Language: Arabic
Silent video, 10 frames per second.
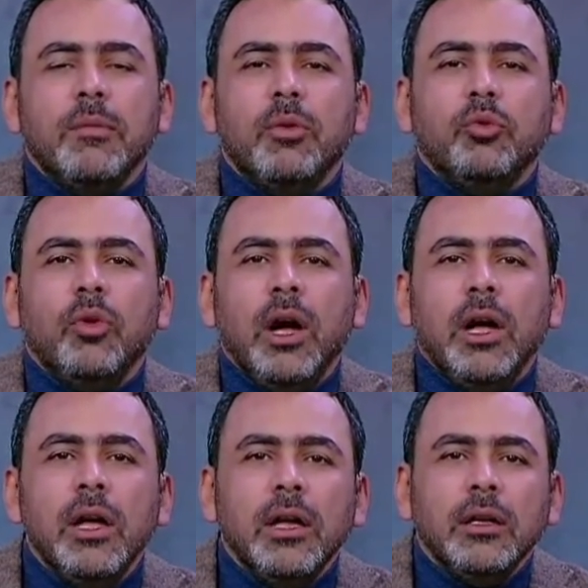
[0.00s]

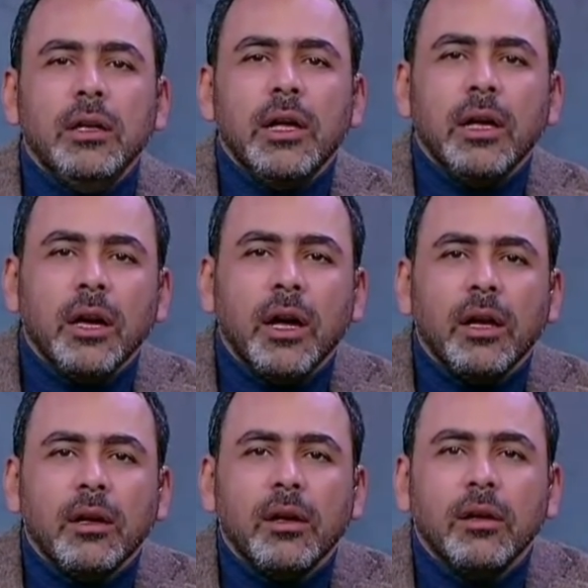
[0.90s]
الموضوعة
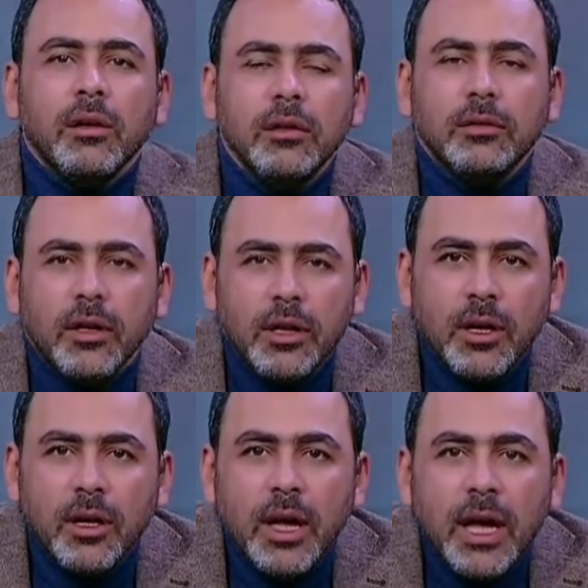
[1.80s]
لغلق الطريق